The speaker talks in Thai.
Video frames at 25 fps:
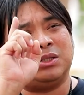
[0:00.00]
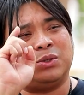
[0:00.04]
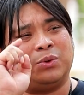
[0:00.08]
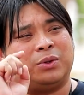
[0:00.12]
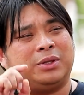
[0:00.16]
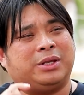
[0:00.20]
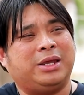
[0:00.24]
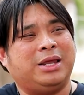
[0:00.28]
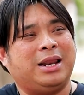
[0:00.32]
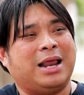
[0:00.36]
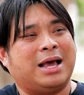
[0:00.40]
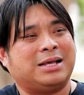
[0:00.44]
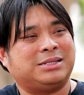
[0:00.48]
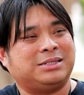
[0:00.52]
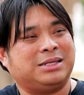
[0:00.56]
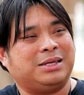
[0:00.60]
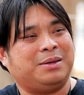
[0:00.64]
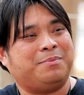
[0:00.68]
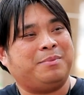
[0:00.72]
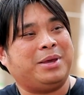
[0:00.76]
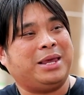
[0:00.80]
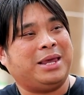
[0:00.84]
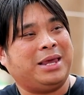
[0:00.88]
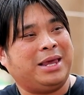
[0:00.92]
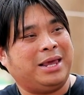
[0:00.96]
สิ้นสุดที่รา
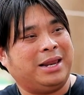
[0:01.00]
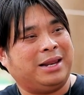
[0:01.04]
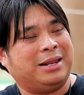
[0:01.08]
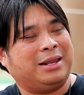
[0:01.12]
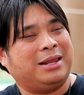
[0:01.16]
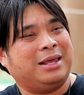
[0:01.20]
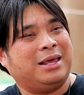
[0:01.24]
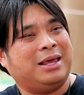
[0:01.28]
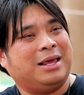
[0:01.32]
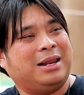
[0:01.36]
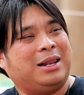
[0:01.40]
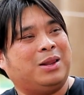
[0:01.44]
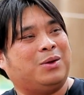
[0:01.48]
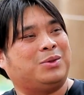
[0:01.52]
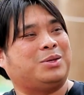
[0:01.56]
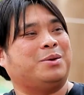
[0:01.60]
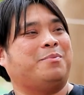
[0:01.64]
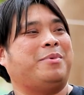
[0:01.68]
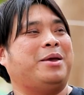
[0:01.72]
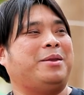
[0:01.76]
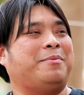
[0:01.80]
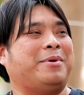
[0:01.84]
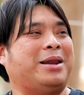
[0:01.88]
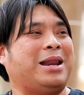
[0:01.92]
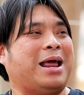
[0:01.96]
ศีมีนเรา
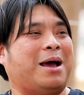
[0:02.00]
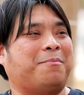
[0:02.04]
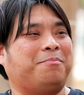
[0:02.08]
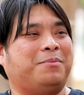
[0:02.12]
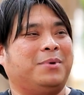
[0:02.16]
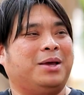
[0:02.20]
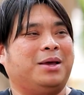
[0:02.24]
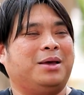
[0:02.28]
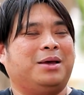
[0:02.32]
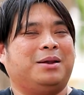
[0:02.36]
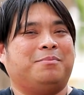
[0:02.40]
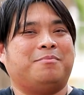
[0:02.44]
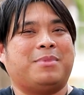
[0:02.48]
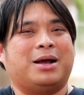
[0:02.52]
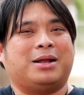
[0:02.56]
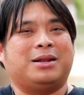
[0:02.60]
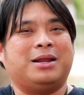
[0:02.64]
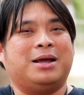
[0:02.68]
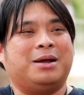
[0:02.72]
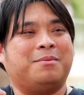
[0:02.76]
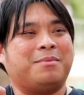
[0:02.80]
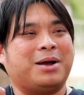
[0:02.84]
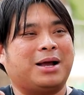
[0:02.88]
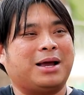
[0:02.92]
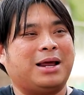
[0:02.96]
จะไม่ไปนับมัก
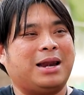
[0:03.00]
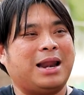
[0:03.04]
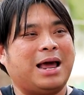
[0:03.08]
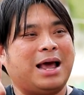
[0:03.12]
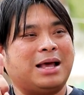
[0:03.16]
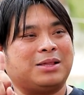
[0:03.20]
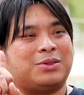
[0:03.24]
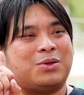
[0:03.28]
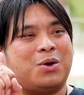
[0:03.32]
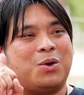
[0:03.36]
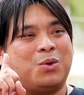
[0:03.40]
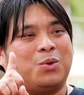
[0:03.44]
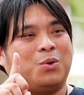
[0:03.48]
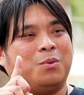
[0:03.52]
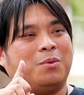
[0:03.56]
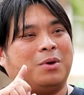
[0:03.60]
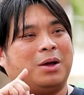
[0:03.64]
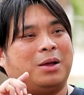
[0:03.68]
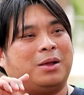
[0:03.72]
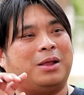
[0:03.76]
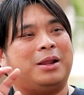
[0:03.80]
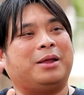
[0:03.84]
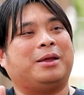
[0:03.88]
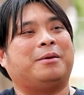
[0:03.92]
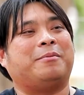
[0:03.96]
หนึ่งมกราสองกุม
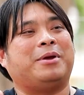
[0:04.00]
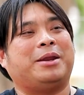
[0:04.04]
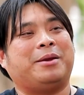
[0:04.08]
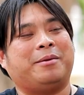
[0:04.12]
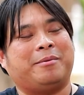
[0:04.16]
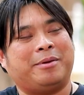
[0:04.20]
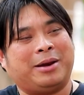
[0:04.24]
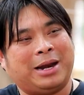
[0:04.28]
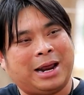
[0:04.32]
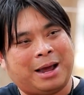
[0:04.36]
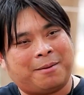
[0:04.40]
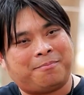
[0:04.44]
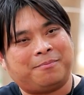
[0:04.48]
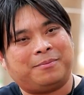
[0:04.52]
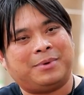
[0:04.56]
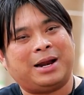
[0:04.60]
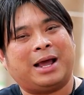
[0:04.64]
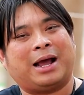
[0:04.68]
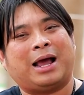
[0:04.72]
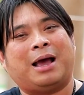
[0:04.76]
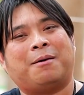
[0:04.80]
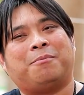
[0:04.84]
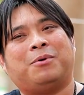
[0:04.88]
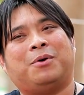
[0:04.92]
อะไรไม่ได้ไปนับนะค